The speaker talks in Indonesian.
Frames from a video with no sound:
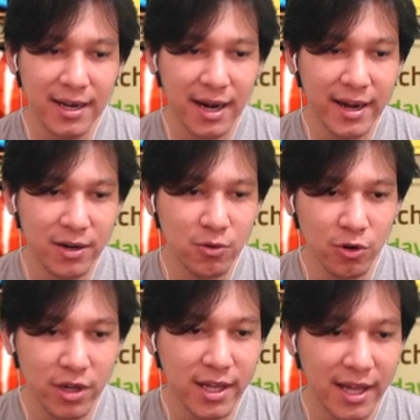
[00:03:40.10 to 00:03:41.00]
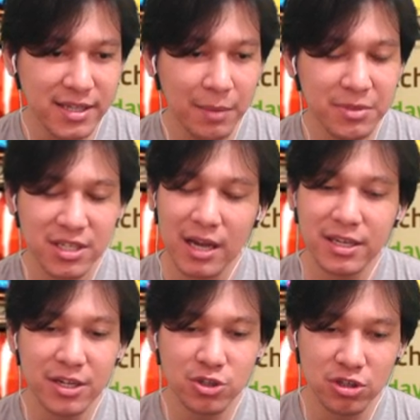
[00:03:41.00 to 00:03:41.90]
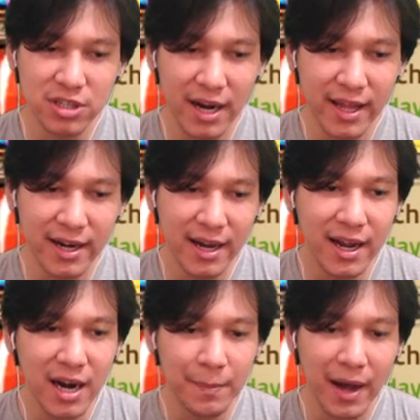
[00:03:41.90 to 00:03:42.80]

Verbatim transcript: kelarin dulu ini guys, habisin aja resource kalian karena kenapa